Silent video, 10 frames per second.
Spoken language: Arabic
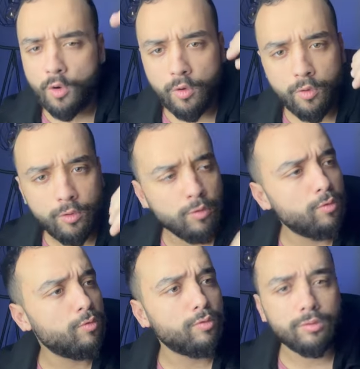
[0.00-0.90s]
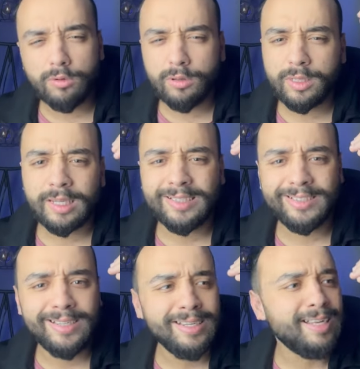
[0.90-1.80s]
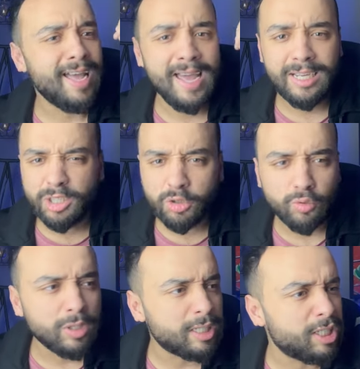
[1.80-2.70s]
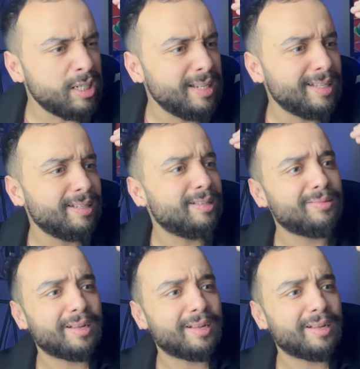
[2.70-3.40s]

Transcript: وداكشي اللي عايش وداكشي اللي